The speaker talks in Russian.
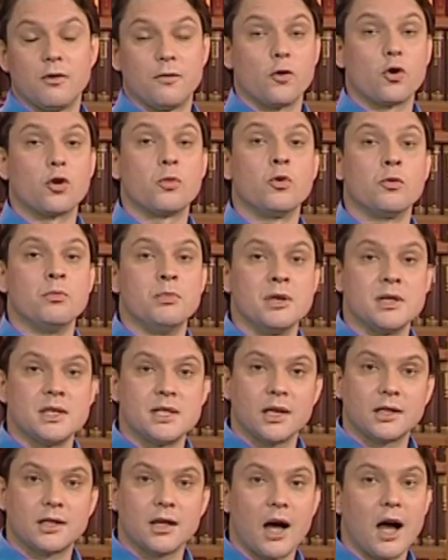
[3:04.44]
форму
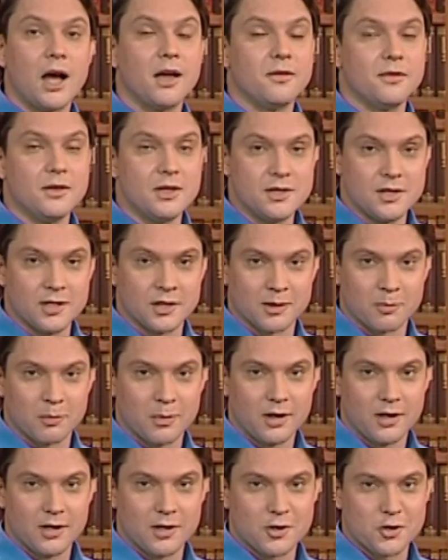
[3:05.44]
бесед о
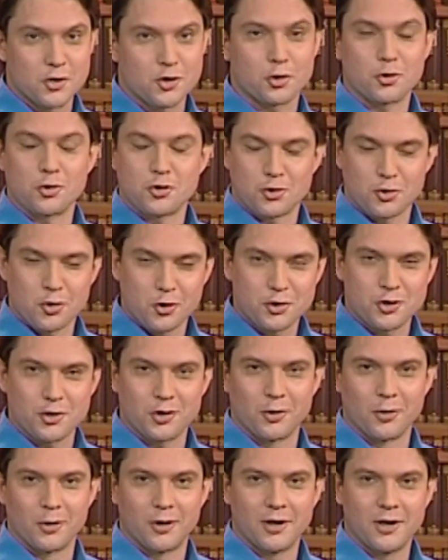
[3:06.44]
виденном, что
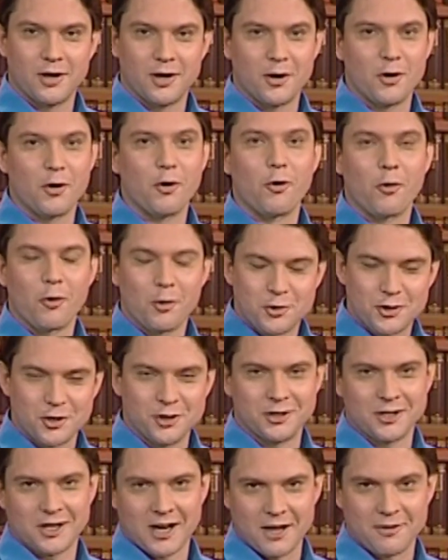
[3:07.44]
Жоржику
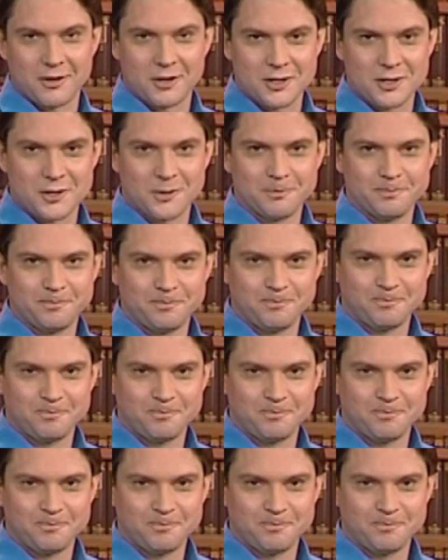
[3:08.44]
очень нравилось.